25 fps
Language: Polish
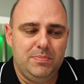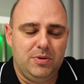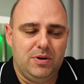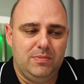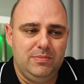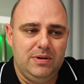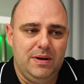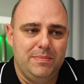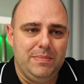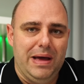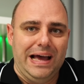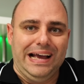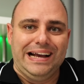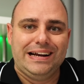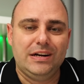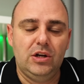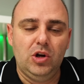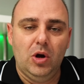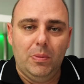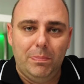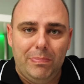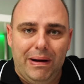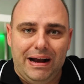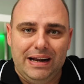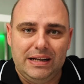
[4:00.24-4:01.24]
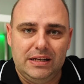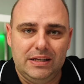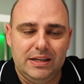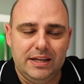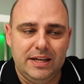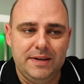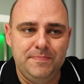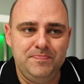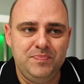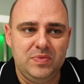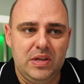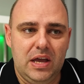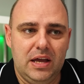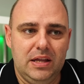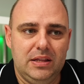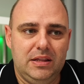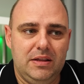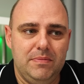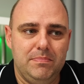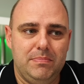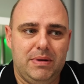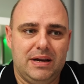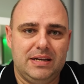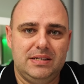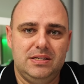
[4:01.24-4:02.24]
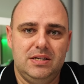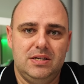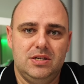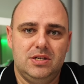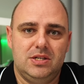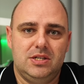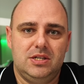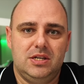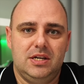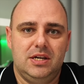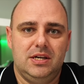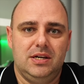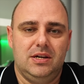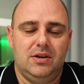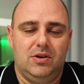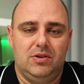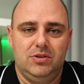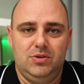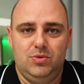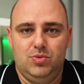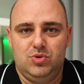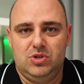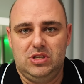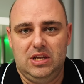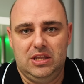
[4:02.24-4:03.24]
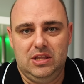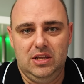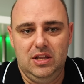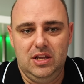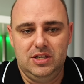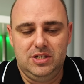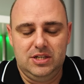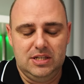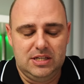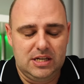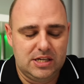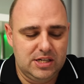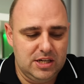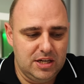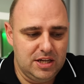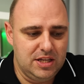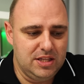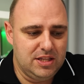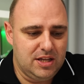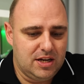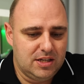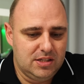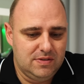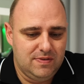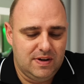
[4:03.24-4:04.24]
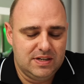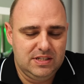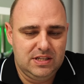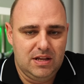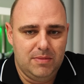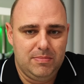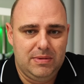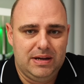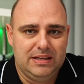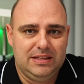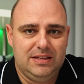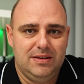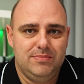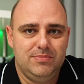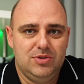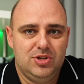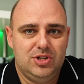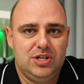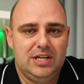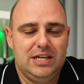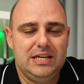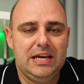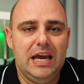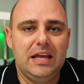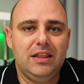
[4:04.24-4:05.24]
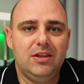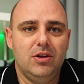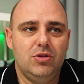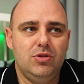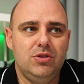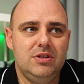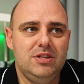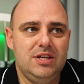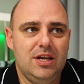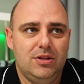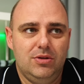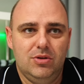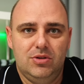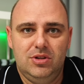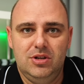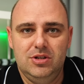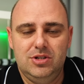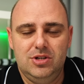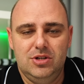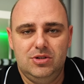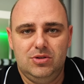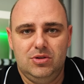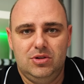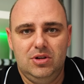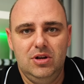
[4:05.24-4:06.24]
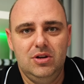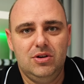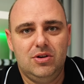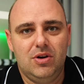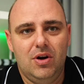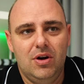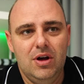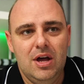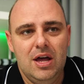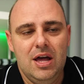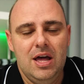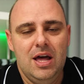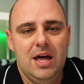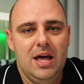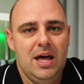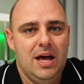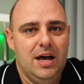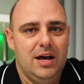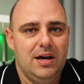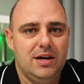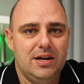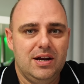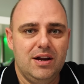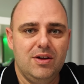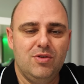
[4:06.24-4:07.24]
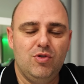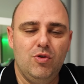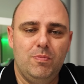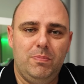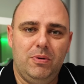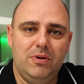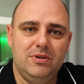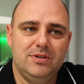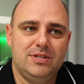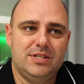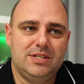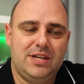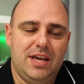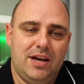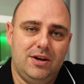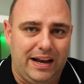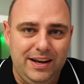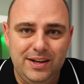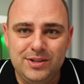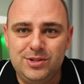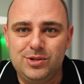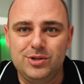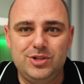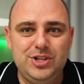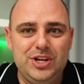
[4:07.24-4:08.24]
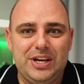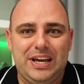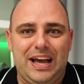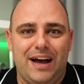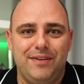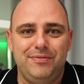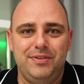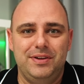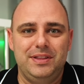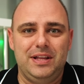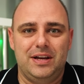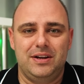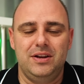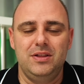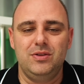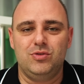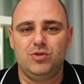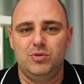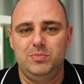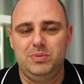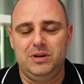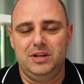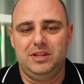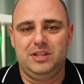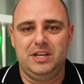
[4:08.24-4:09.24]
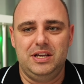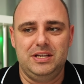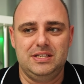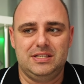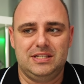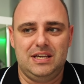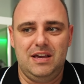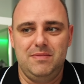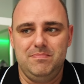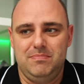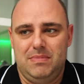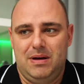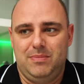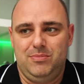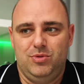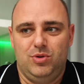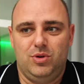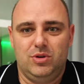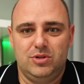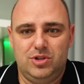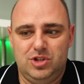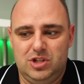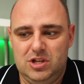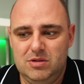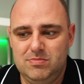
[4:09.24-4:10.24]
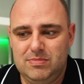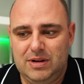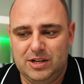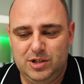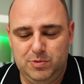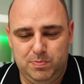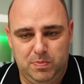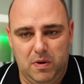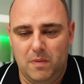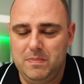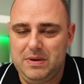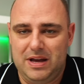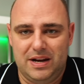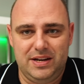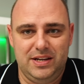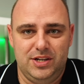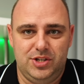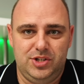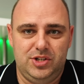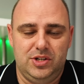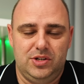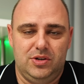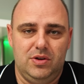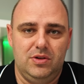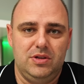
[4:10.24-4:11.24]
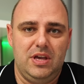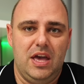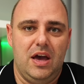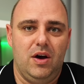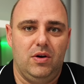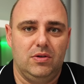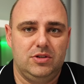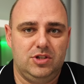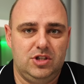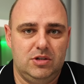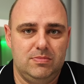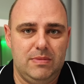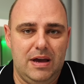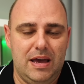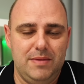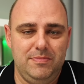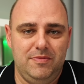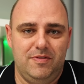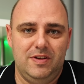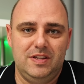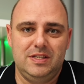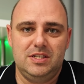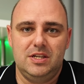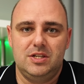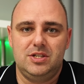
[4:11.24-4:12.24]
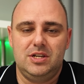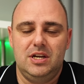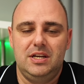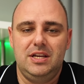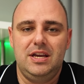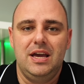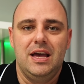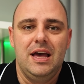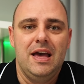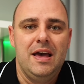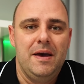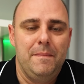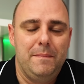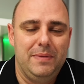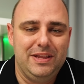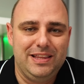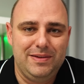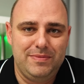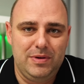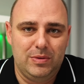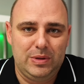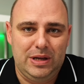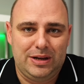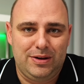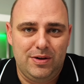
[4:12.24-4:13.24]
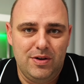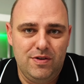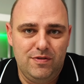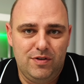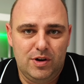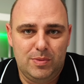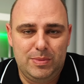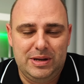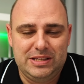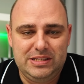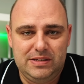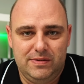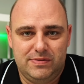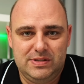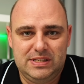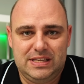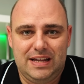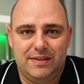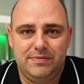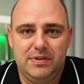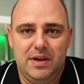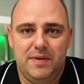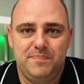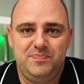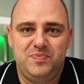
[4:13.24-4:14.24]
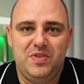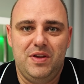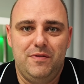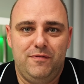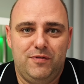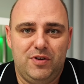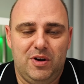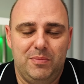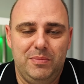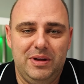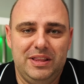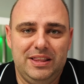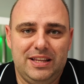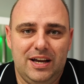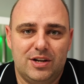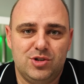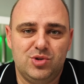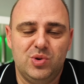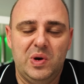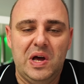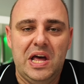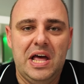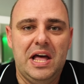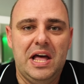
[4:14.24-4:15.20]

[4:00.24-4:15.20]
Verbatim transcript: problem globalny, tym bardziej, że oni już na tyle się zaczęli interesować tematem, że nie, to, nie dotyczy to tylko rynku polskiego. Ale co ciekawe, na rynku brytyjskim mam otrzymać pomiar. Jeszcze go nie otrzymałem, więc jeżeli będę miał taką informację, wstawię w komentarzu komentarzu.